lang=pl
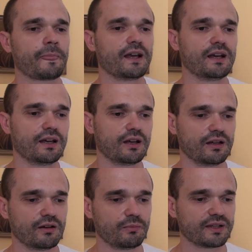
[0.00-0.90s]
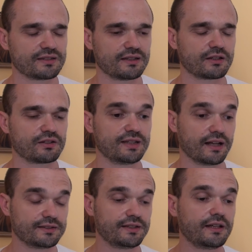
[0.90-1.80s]
E, obecne
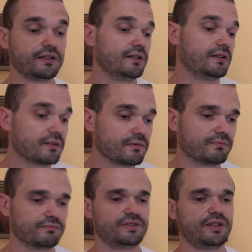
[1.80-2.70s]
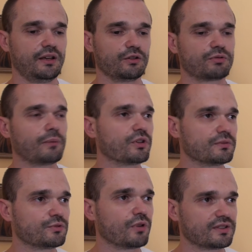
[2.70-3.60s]
negocjacje i z jej
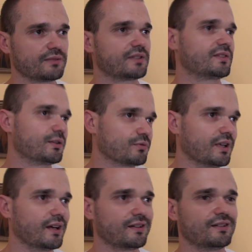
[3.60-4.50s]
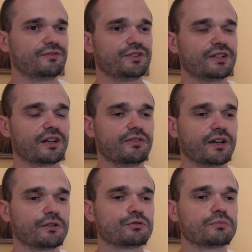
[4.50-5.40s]
osłabionym głosem ze względu na wynik
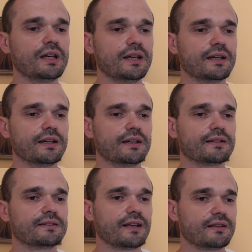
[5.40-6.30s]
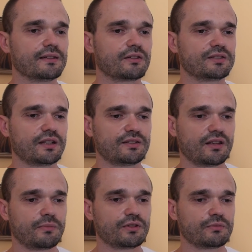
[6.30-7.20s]
referendum e, te negocjacje
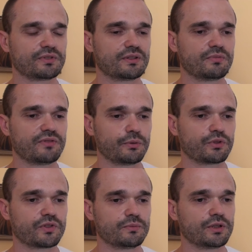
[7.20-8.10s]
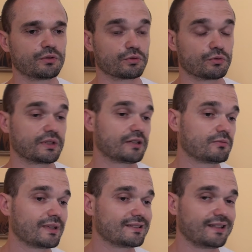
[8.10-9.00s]
nie będą postępowały już w tym kierunku.
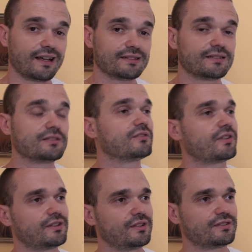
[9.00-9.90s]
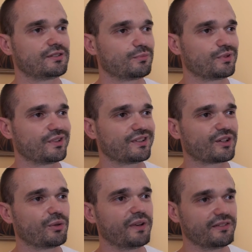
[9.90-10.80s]
Natomiast ja zdecydowanie nie jestem
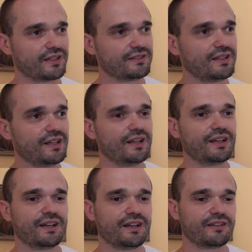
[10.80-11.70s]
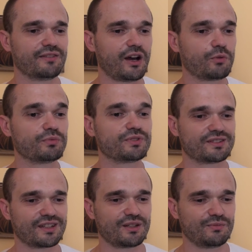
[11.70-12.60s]
tego pewien. E, wahałbym się
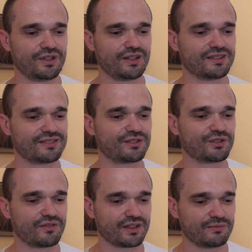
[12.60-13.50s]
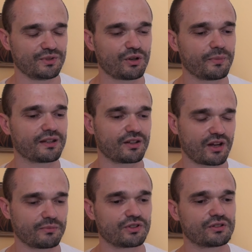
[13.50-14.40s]
z takimi zdecydowanymi
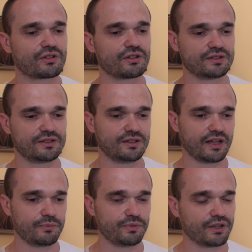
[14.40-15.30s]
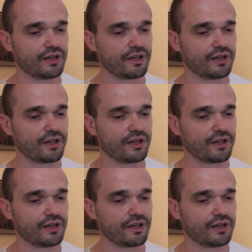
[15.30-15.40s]
komentarzami, że to koniec TTIP.